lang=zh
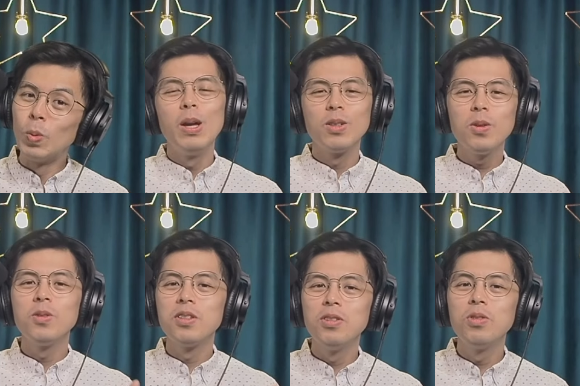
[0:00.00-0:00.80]
这种
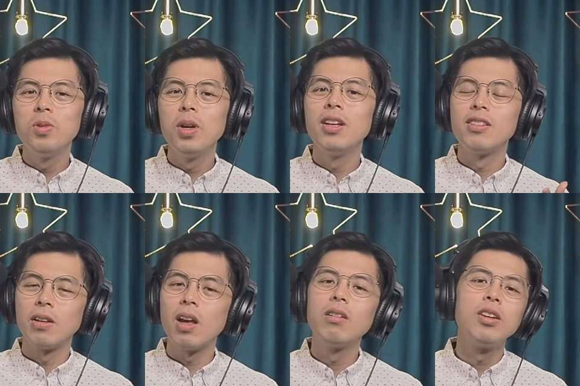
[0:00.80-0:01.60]
真菌为了找
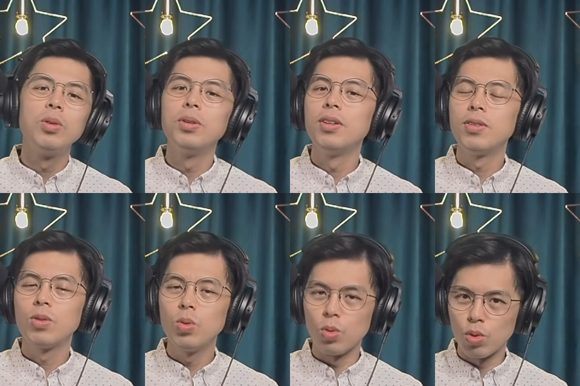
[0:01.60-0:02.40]
到更多的
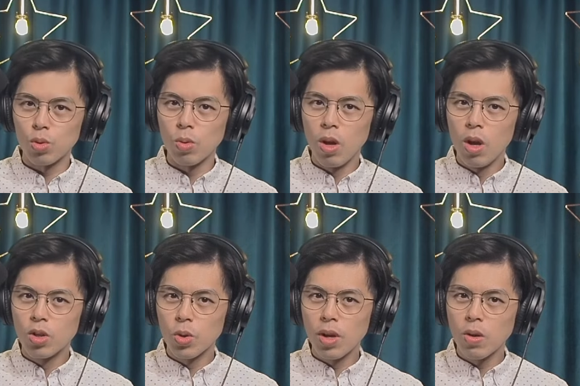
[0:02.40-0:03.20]
宿主，
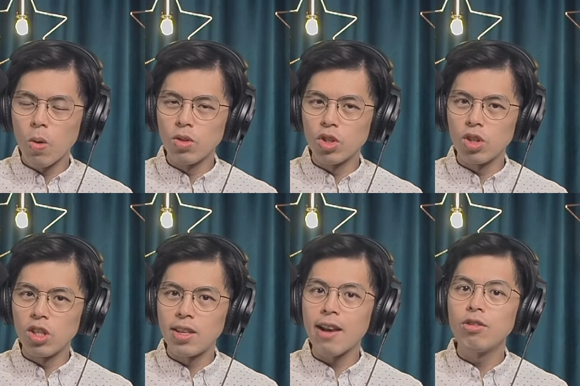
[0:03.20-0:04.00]
就会控制
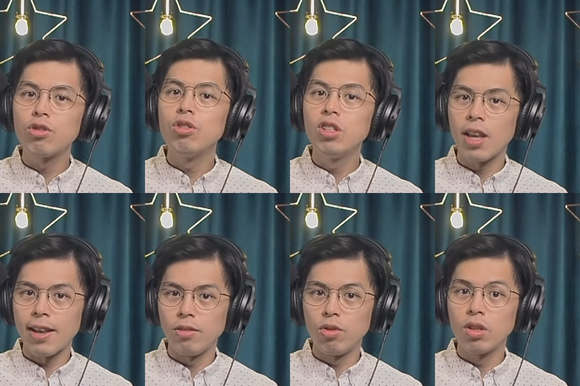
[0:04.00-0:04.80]
僵尸
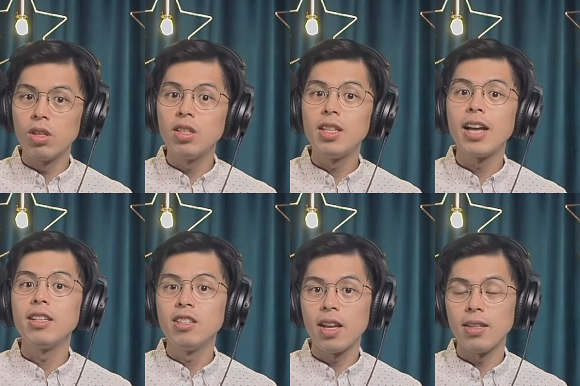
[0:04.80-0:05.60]
蝉去跟其他的
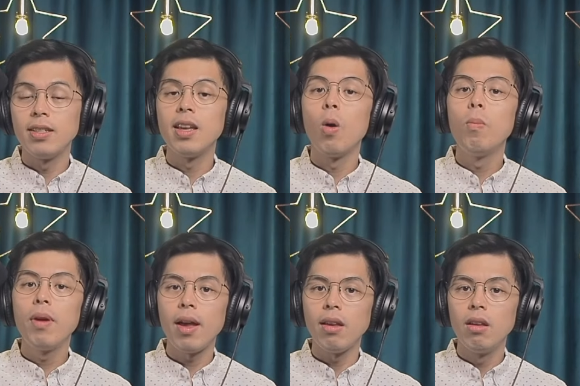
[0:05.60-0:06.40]
蝉交
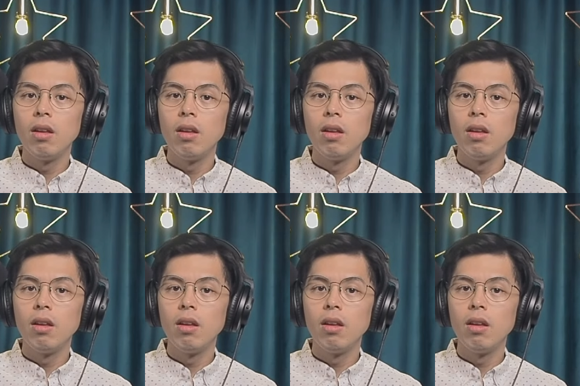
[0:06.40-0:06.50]
配。